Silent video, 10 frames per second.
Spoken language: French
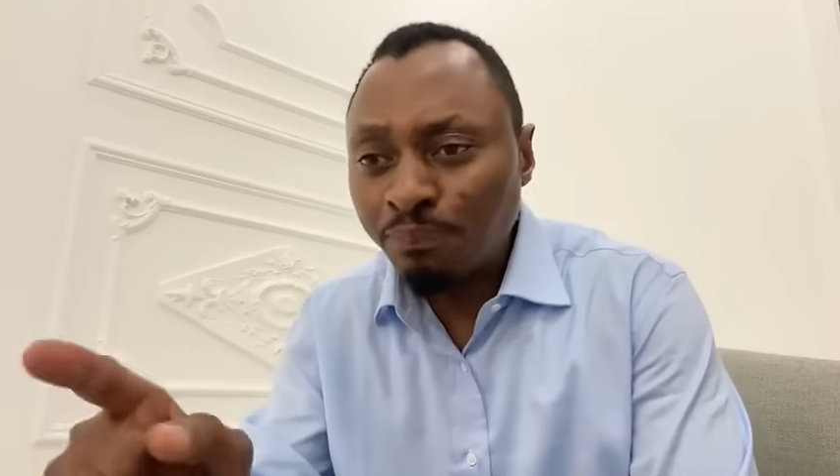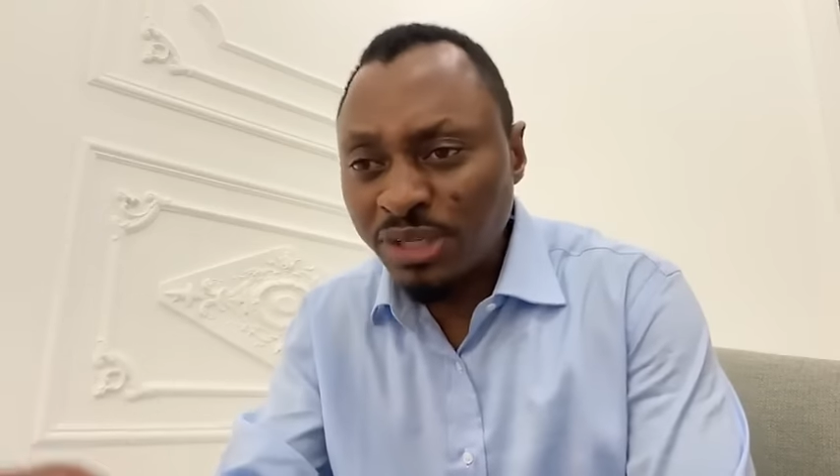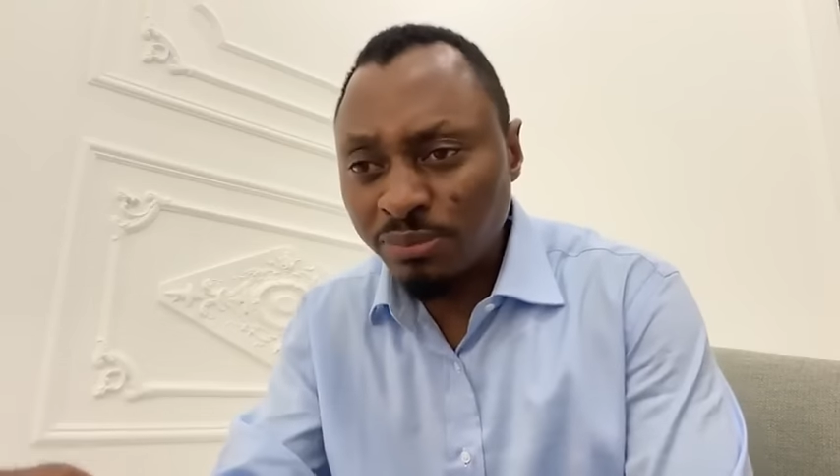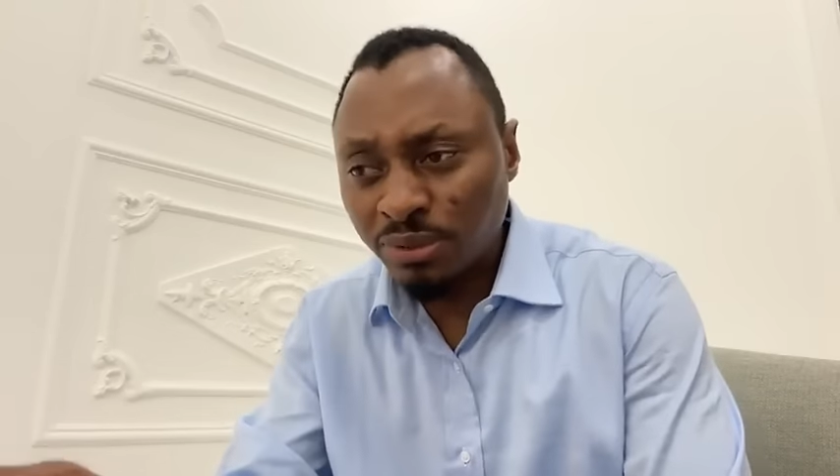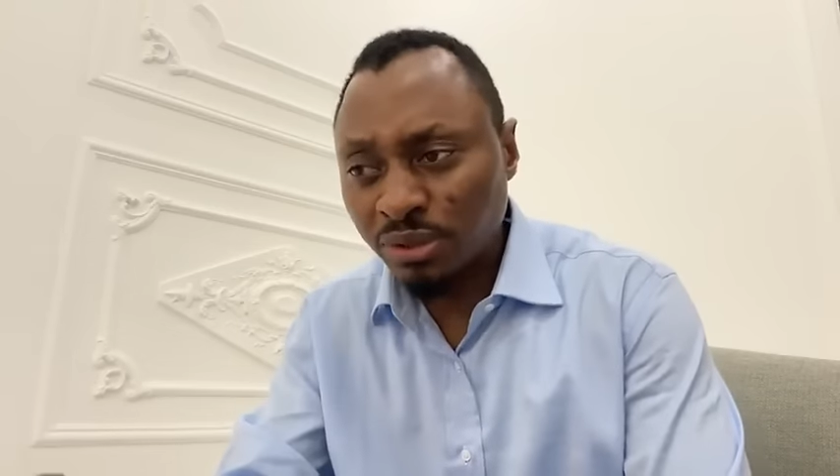
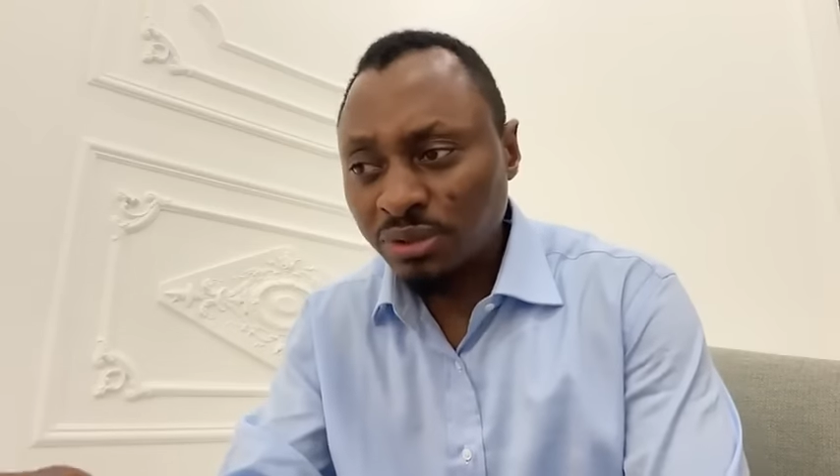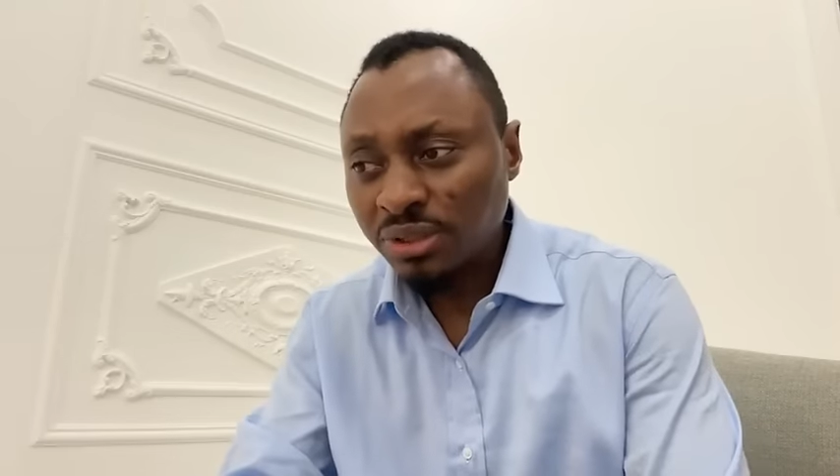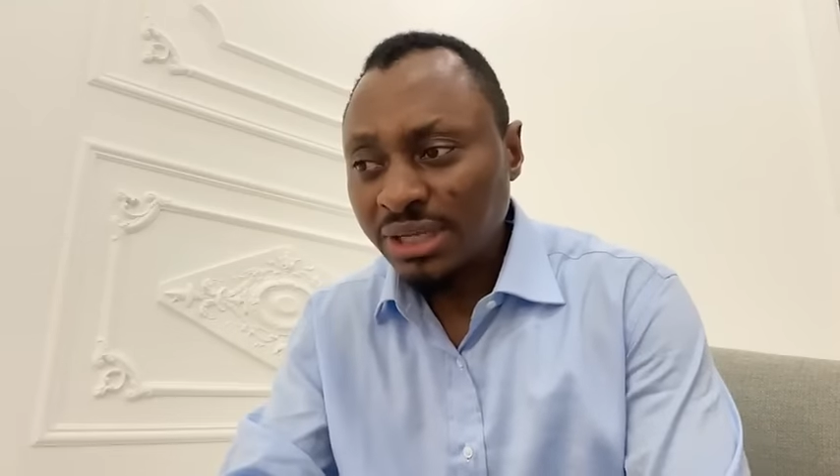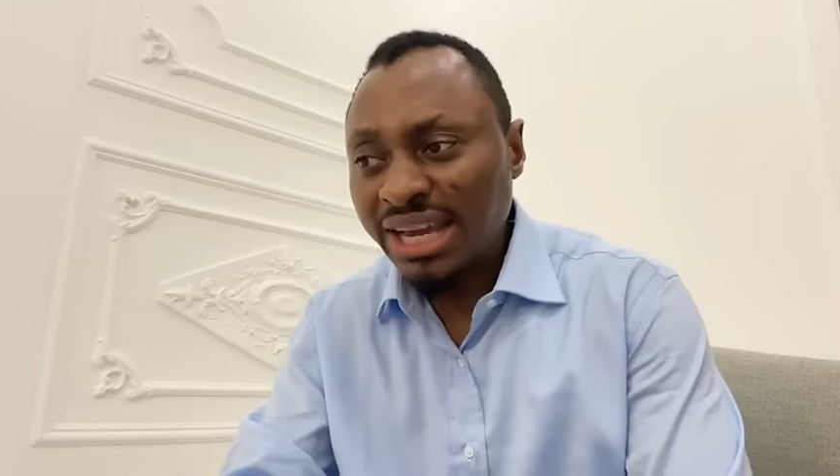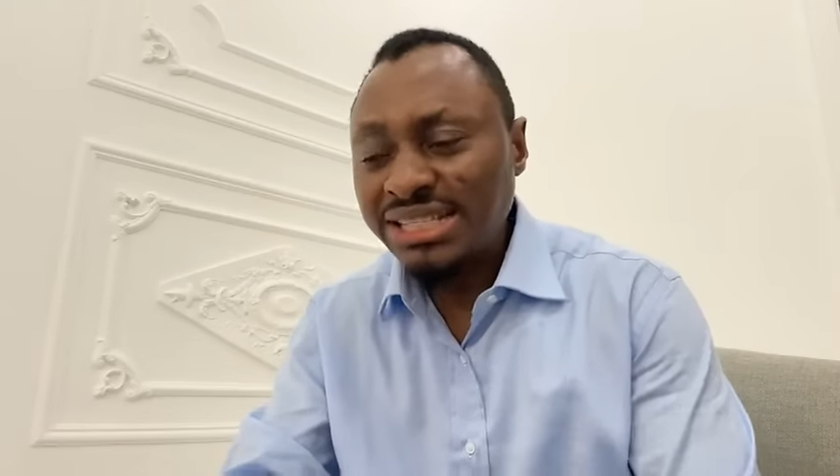Bible
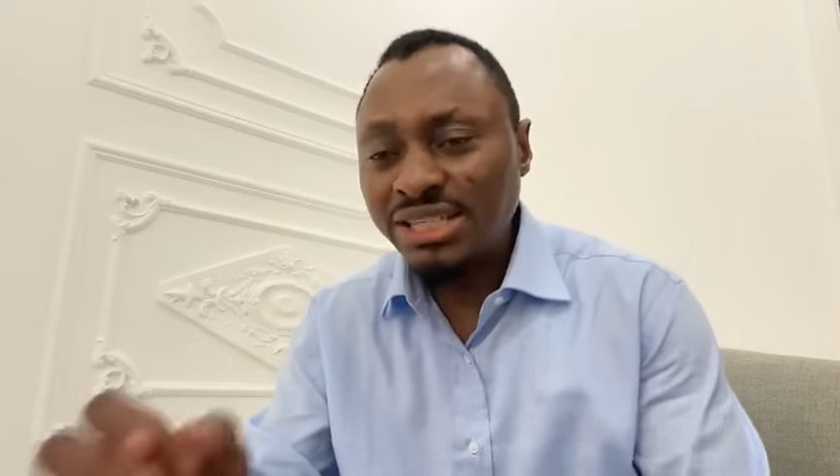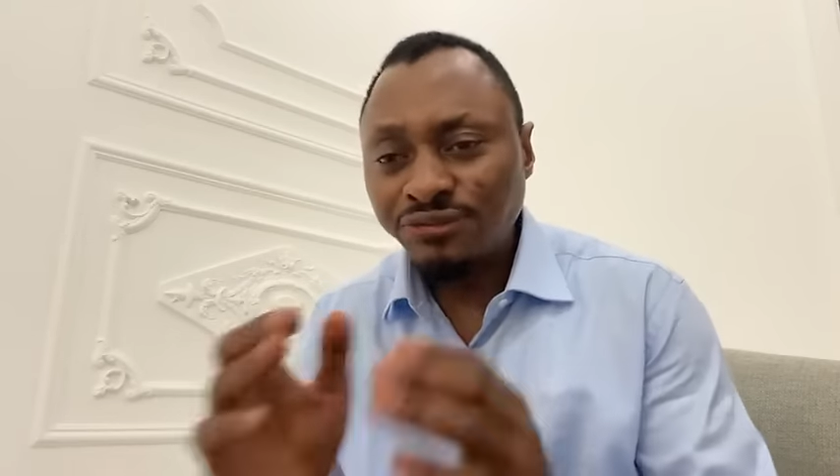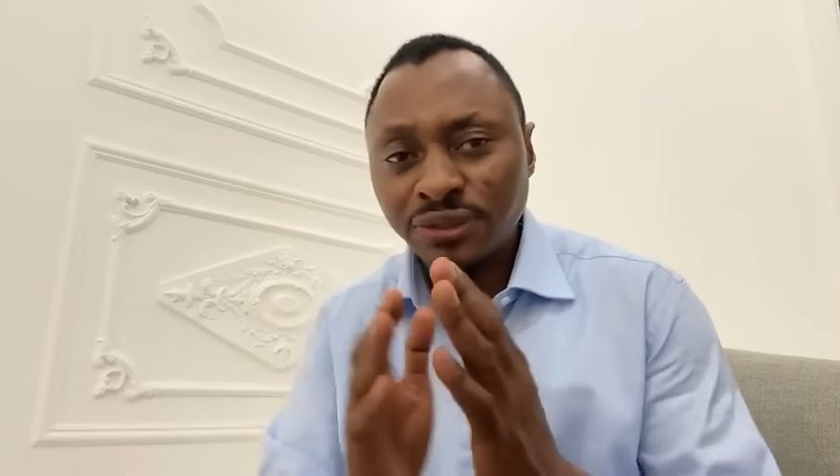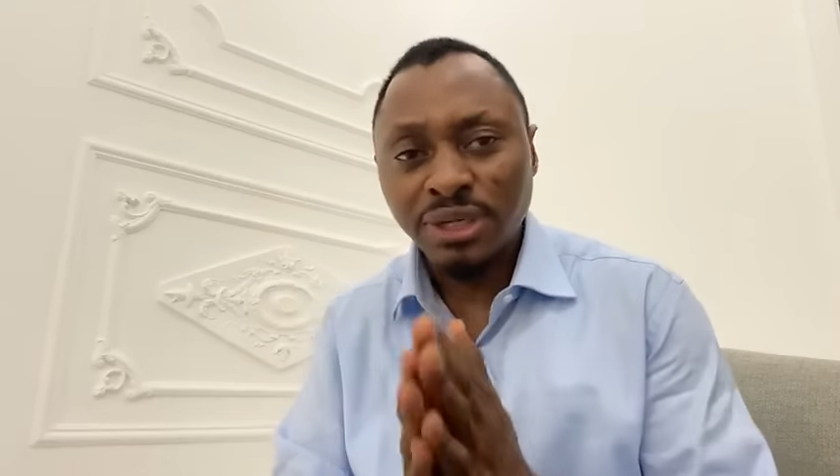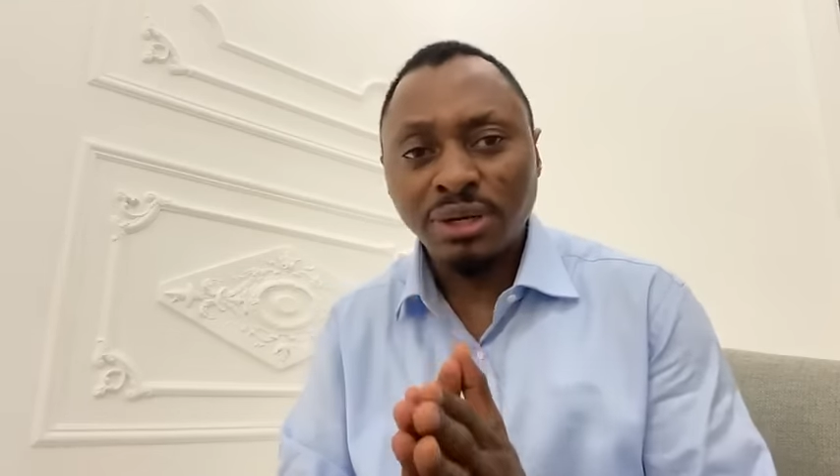est
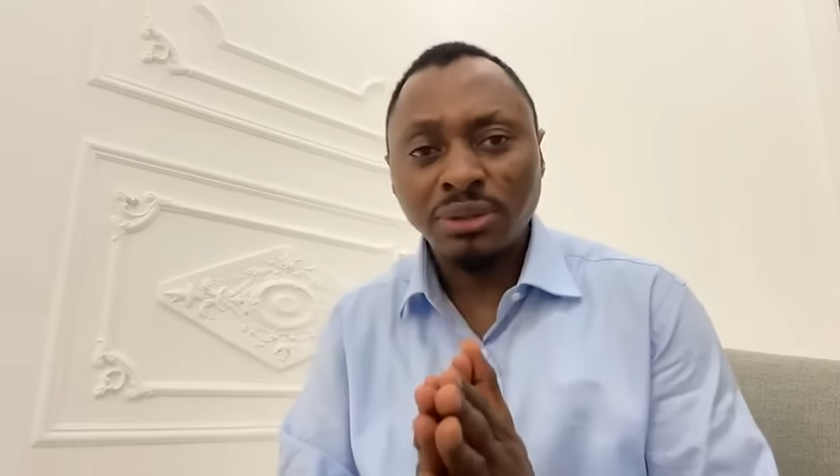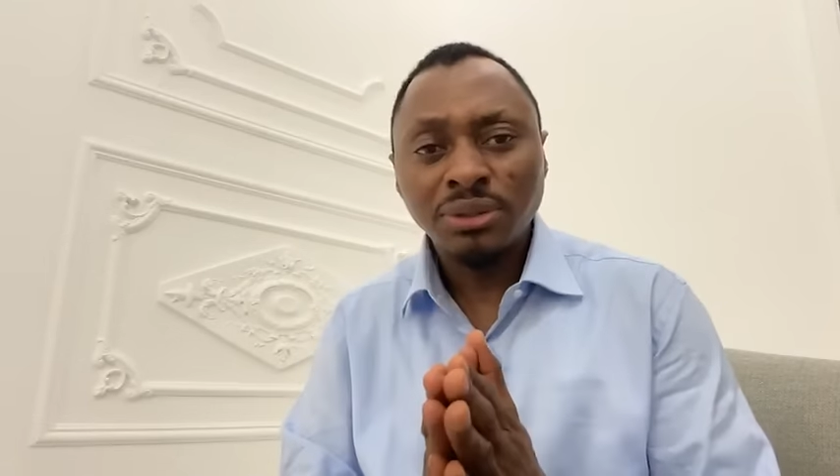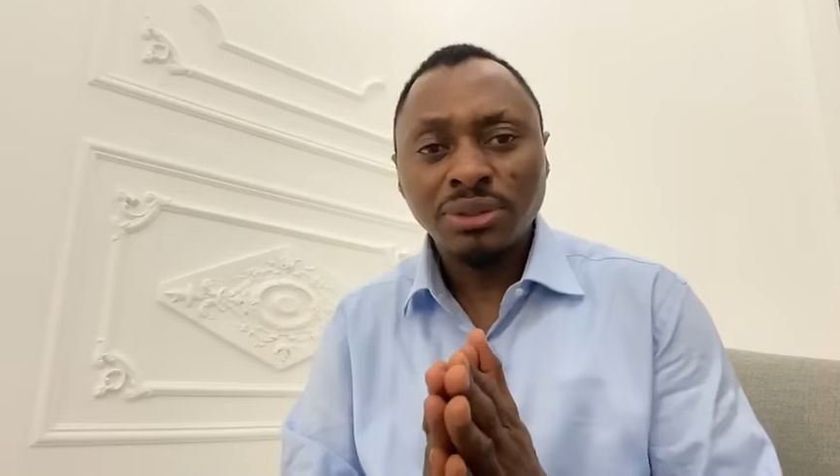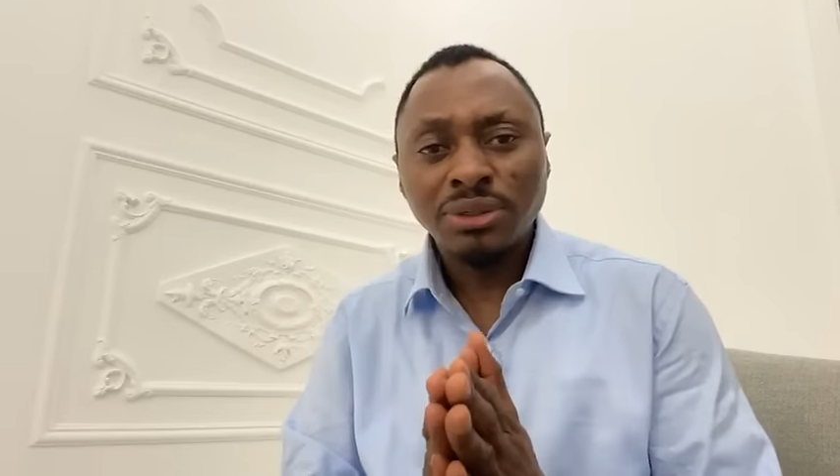différent